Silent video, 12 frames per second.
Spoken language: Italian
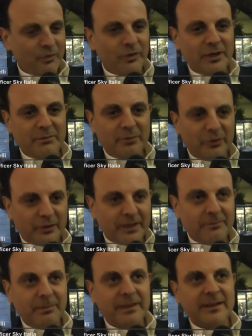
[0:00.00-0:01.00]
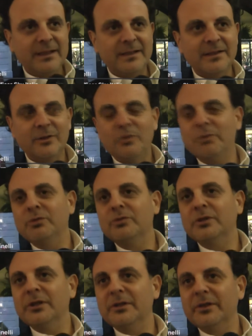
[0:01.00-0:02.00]
un libro che prendesse due
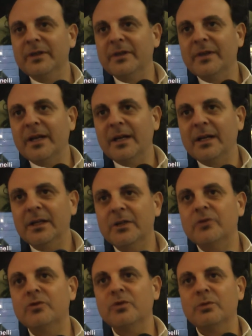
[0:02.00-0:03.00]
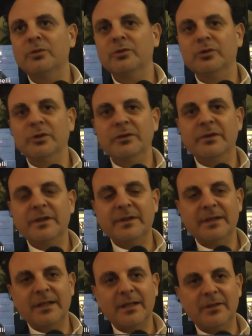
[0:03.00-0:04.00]
punti di vista, il suo punto di
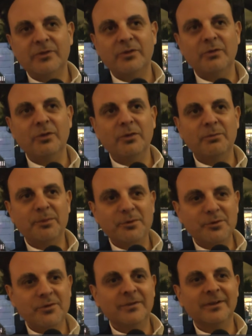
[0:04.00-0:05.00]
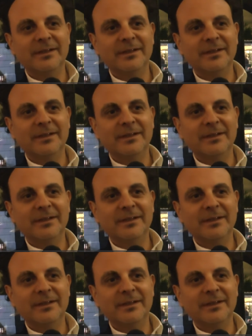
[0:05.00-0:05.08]
vista, cioè quello più